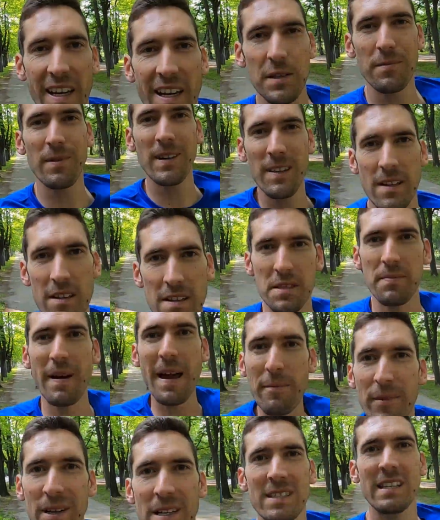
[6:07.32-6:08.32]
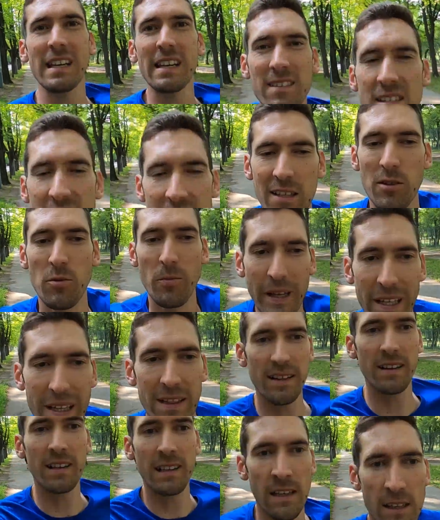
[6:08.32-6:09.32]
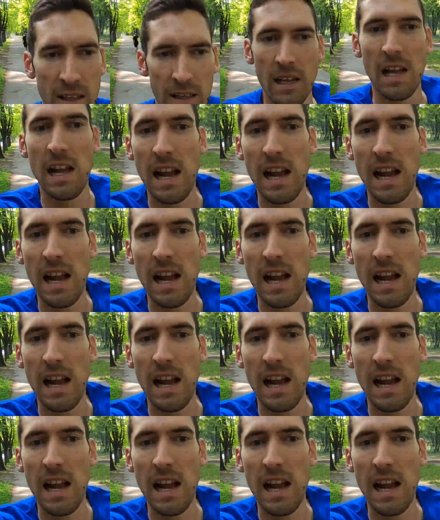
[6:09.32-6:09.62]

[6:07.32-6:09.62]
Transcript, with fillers: Ja, es waren zweimal sechs Kilometer.